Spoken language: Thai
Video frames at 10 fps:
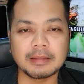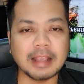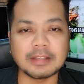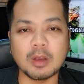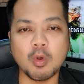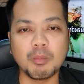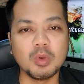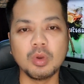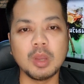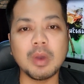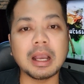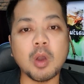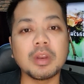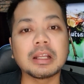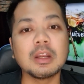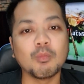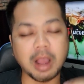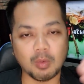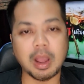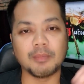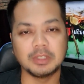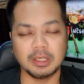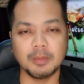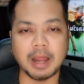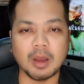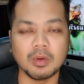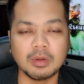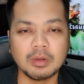แต่สังคมไม่รู้เลยว่าเขานั้นขึ้นว่าความจริงหรือเปล่า